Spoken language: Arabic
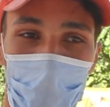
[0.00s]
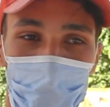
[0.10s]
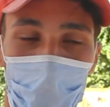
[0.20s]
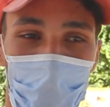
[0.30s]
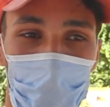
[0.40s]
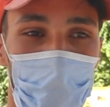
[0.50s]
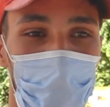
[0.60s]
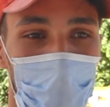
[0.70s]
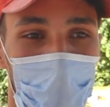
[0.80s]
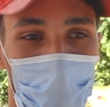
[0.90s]
كما
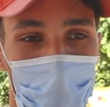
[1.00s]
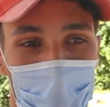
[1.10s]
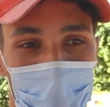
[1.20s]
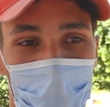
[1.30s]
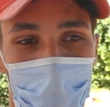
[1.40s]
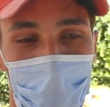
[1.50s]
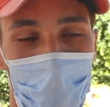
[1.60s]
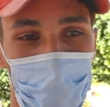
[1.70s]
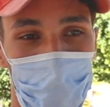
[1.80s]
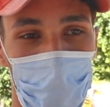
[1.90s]
كيقولوا راه كان
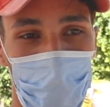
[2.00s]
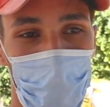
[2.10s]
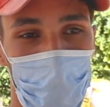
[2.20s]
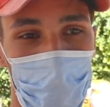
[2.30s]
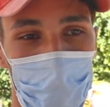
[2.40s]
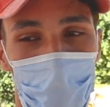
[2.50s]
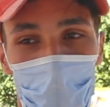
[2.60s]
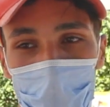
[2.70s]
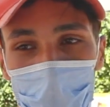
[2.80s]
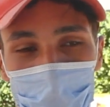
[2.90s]
غالب هو
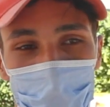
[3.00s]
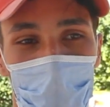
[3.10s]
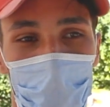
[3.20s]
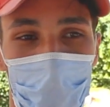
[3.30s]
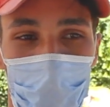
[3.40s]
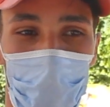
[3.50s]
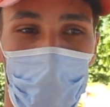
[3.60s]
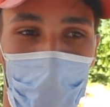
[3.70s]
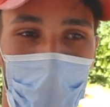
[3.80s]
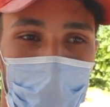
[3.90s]
الدري صاحب
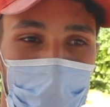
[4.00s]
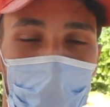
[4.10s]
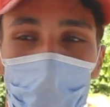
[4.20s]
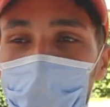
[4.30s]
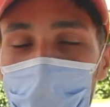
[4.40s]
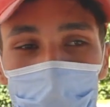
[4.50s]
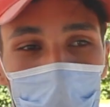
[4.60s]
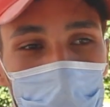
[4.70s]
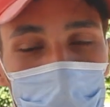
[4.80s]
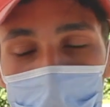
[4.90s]
نشوه بادر الاوي راه
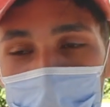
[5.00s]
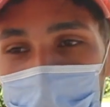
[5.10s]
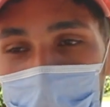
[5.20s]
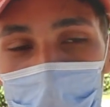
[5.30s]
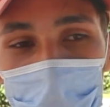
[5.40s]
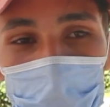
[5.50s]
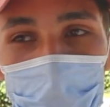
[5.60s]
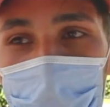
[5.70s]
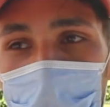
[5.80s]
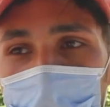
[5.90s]
معروف دري ظريف
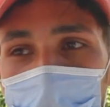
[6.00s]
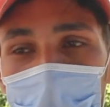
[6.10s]
بزاف